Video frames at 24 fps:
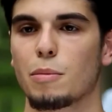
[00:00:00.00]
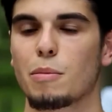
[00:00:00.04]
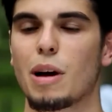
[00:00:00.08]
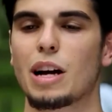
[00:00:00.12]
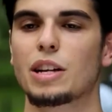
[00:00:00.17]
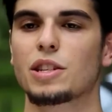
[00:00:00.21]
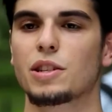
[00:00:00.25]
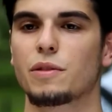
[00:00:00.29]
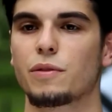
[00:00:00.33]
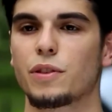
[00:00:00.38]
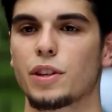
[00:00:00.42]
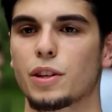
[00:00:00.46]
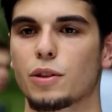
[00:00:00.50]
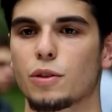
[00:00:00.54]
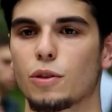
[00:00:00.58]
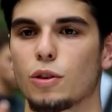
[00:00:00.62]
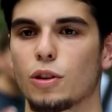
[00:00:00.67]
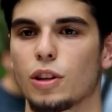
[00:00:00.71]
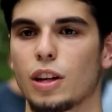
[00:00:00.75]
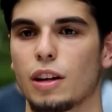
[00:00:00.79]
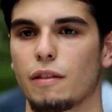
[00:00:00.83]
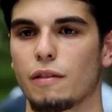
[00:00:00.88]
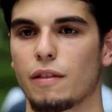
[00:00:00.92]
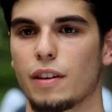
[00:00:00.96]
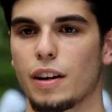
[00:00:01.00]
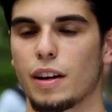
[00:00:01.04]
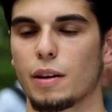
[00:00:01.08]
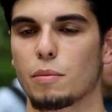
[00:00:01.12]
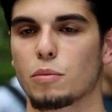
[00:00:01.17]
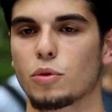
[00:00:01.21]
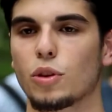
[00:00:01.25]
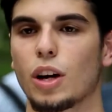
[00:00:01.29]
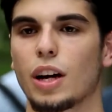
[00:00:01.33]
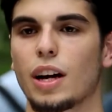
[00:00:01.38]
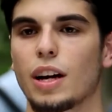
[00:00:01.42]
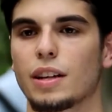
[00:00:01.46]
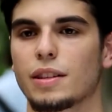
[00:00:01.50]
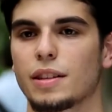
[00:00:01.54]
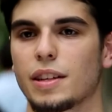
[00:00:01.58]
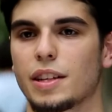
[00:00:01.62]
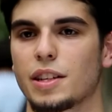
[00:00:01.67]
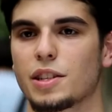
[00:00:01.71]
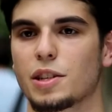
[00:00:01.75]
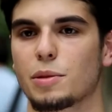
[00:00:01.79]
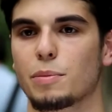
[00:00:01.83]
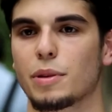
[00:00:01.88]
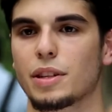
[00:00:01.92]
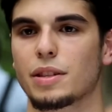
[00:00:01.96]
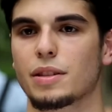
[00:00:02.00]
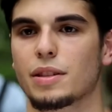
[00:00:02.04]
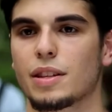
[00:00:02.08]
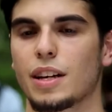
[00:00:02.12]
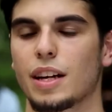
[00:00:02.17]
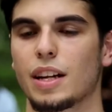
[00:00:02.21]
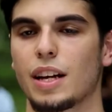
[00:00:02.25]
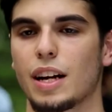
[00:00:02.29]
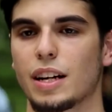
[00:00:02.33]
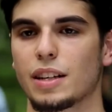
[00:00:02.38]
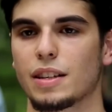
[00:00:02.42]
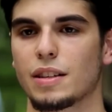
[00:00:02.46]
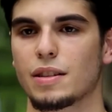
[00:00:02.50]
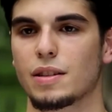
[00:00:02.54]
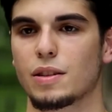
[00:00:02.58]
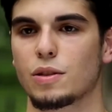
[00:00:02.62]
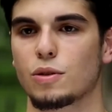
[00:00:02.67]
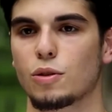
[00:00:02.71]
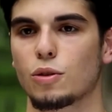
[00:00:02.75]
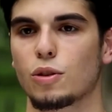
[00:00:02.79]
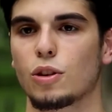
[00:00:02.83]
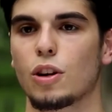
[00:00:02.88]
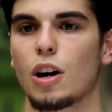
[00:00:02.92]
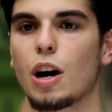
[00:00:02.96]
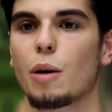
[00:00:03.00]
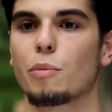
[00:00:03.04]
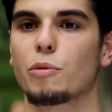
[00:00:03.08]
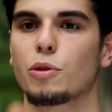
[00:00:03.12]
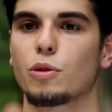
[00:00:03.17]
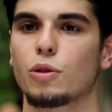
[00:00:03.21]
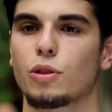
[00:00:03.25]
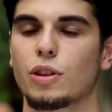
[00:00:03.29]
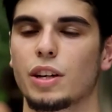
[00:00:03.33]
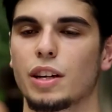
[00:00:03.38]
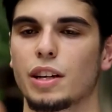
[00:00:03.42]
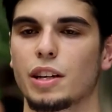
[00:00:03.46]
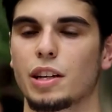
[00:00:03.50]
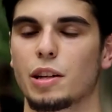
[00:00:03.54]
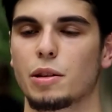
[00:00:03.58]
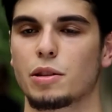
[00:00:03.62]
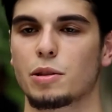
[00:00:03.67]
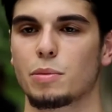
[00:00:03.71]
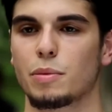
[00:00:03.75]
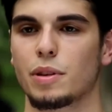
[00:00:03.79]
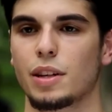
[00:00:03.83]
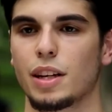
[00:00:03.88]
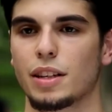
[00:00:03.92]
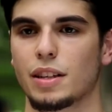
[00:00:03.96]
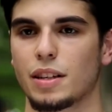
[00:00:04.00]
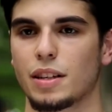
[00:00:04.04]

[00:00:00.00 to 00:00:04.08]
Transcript: Bence fikri olan ve bunu hayata geçirmek isteyen herkesin yolu Hamdi Ulkaya girişimiyle